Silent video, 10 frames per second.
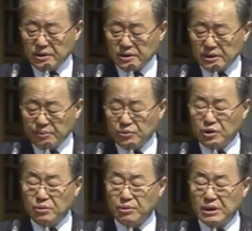
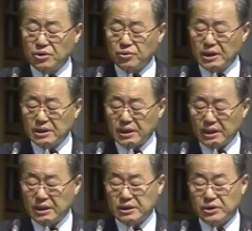3년 반 동안
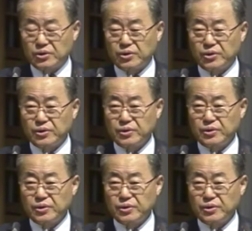가르치고